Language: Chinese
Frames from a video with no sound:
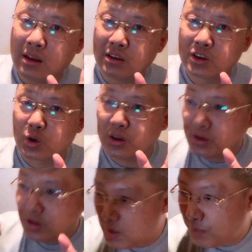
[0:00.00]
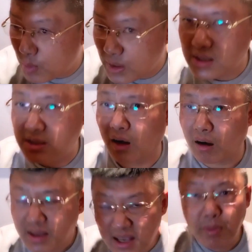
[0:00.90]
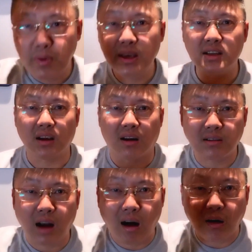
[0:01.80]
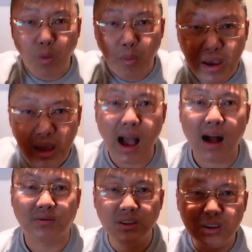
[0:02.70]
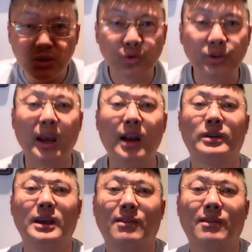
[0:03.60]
就是一步一个景儿，一步一个景儿，哪儿都不一样。你就得去这种地